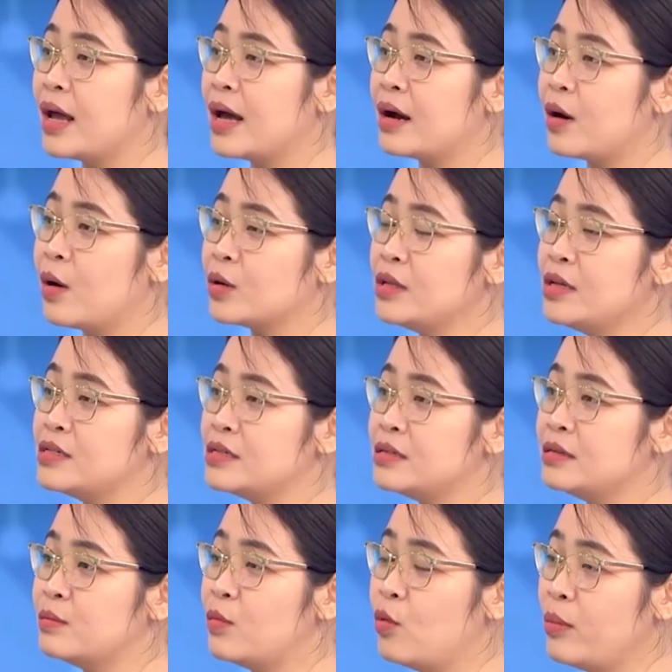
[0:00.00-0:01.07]
hoặc là có tiền
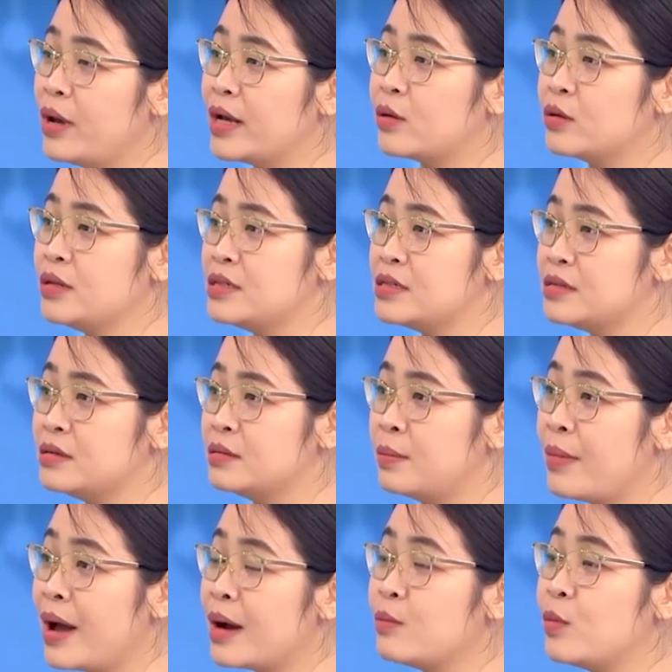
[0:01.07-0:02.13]
sử bố mẹ có tiền sử
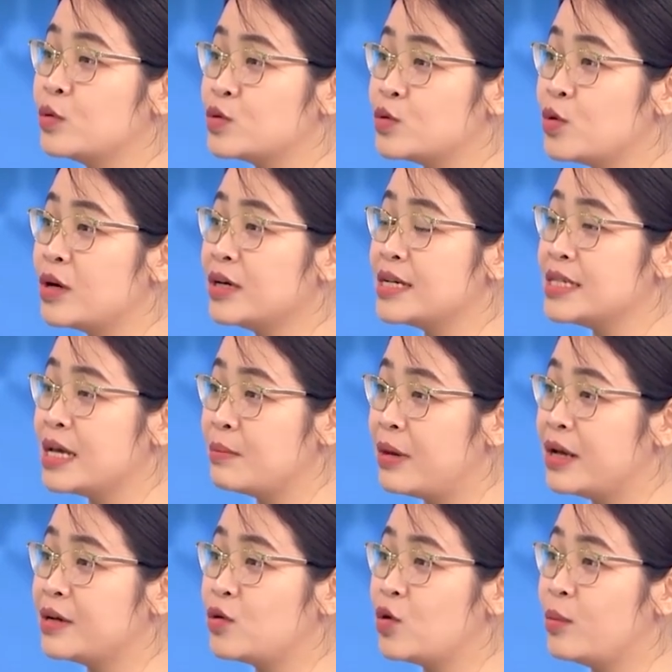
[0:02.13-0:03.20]
mang một số các cái gen
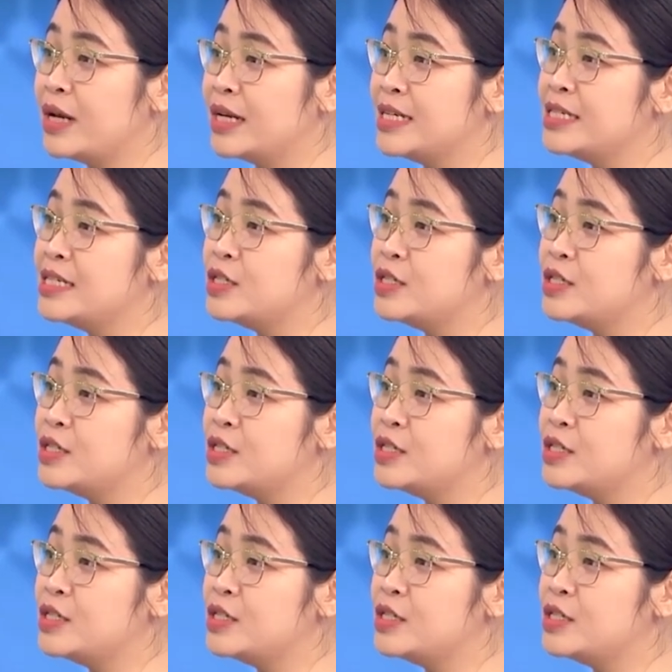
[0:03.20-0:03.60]
bệnh của bệnh lý vâng.